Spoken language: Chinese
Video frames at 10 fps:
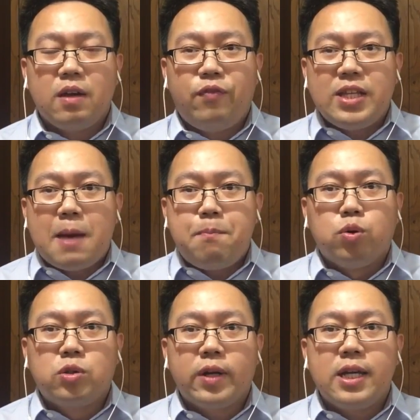非常
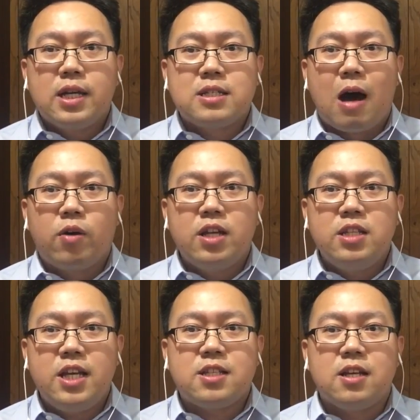普通的一个草根
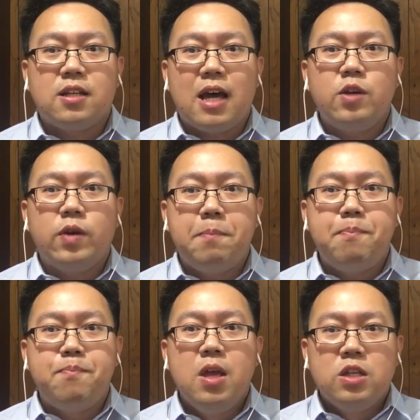阶层，他因
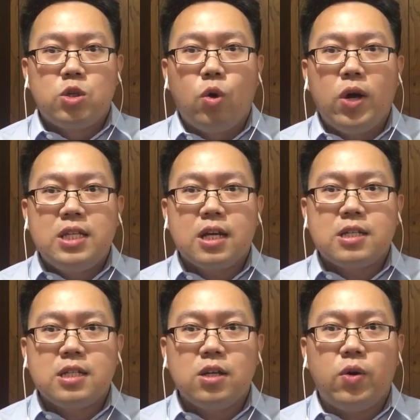为仇恨这
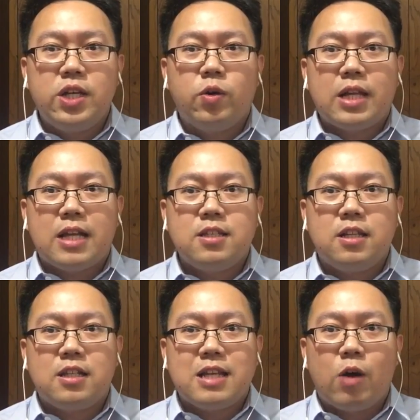个社会，因为他自
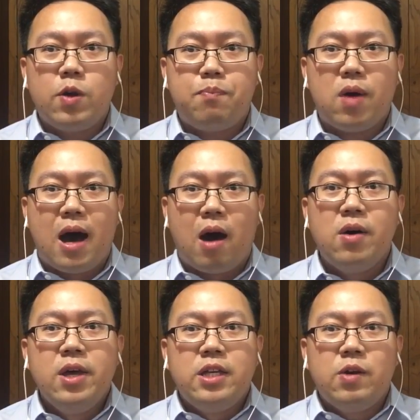己的遭遇不
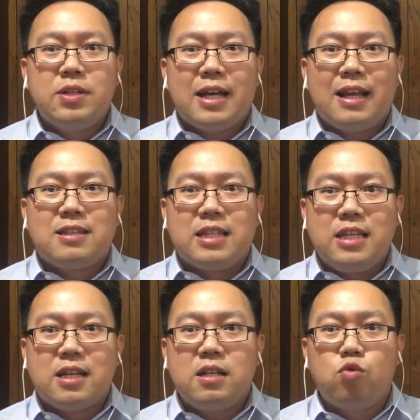好，因为站在
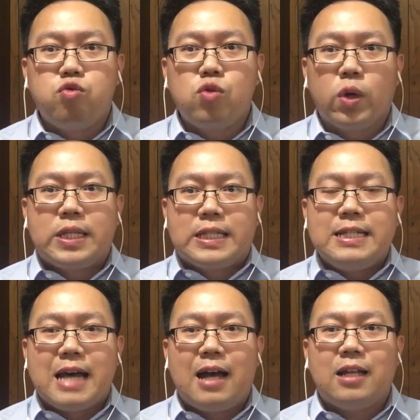底层苦苦的
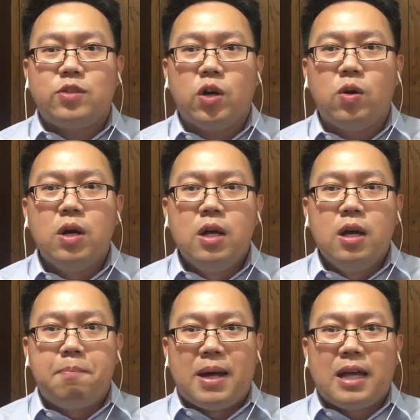挣扎，他最后
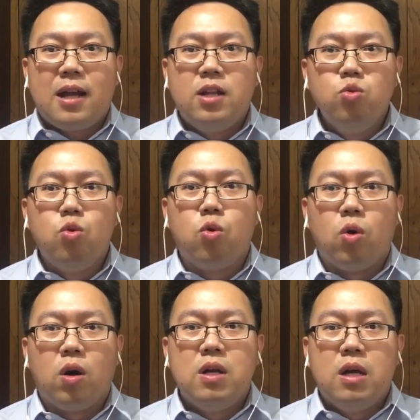把他的怒
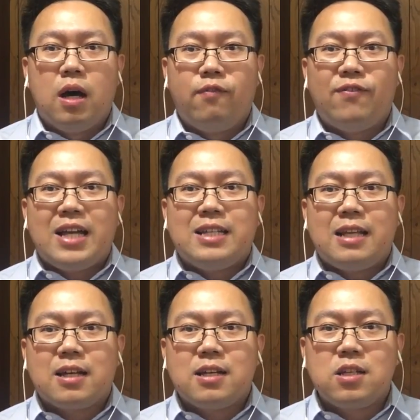火。啊！发泄
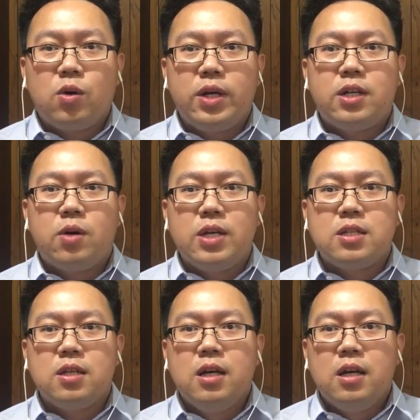在这个社会，认为
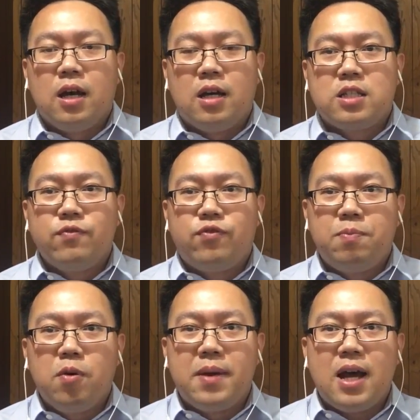是啊，政府
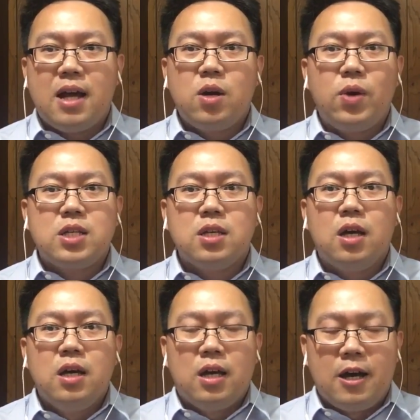部门呐，认为
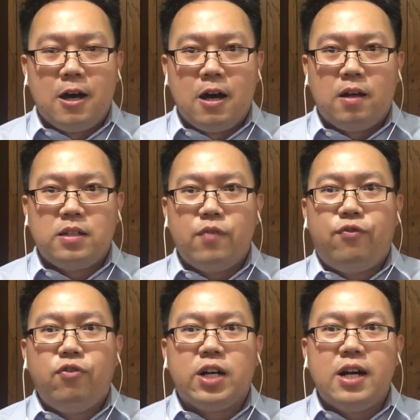是呃，一些
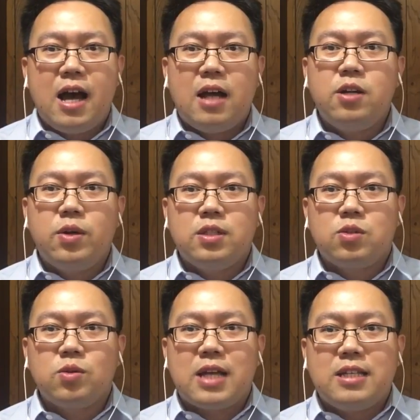富人呐，认为是
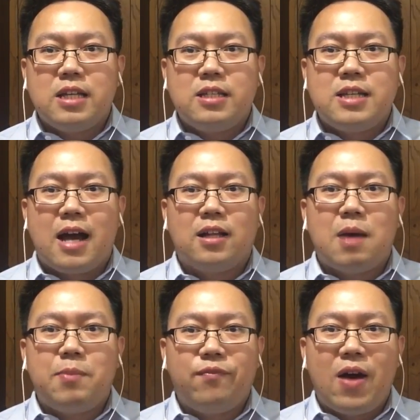中产阶级抢了
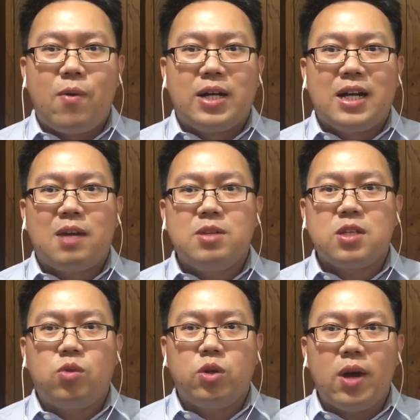他们的饭碗，让他们
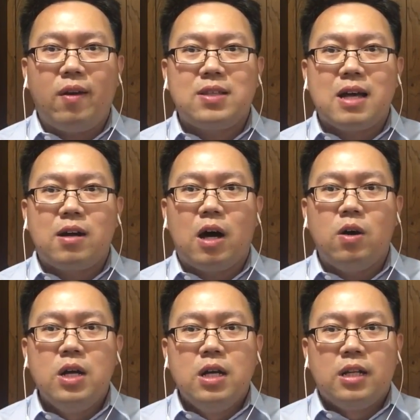生活越来越糟
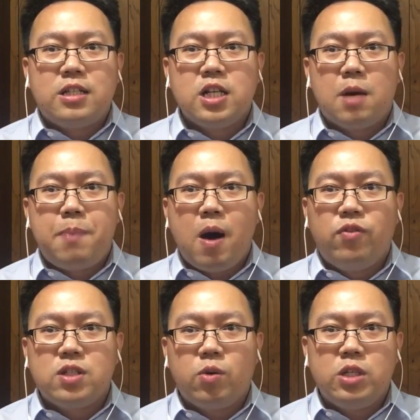糕，他进而报
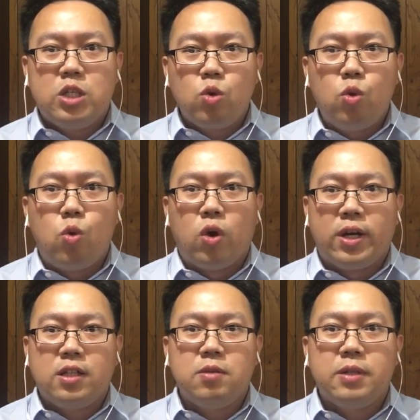复社会去纵火
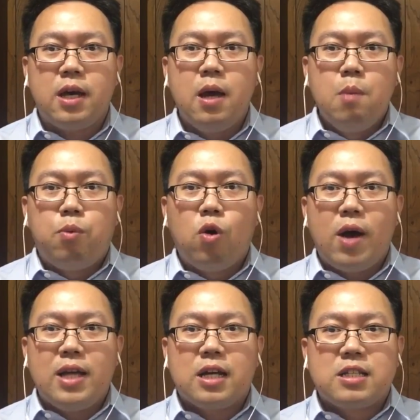呢，对不对？破
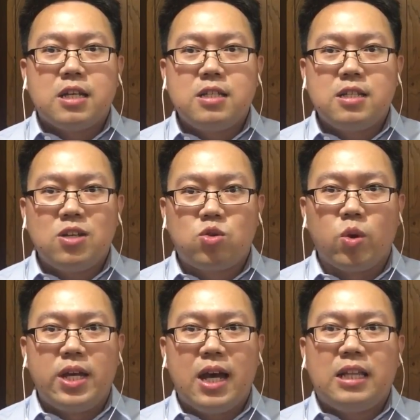坏这个城市的
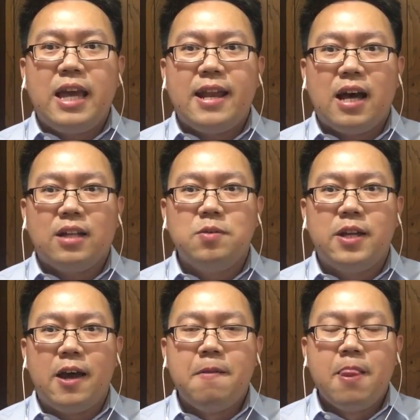水呀、电啊，对不
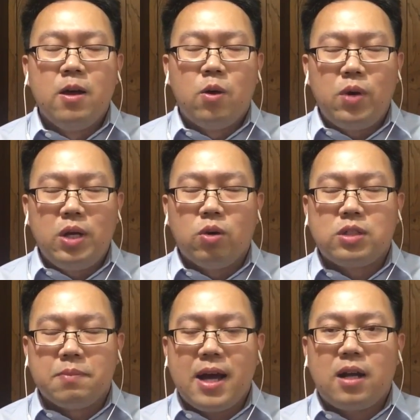对？会有
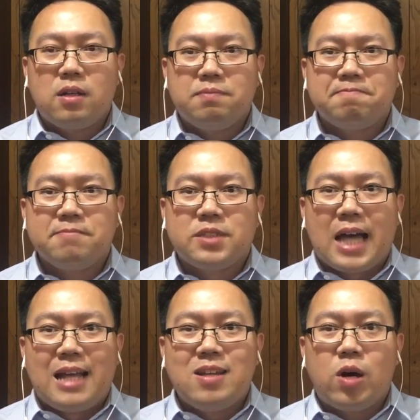怎么样的
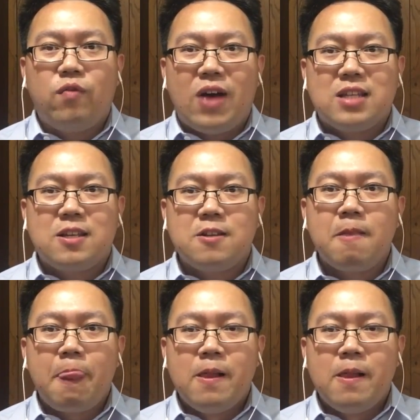惨状发生？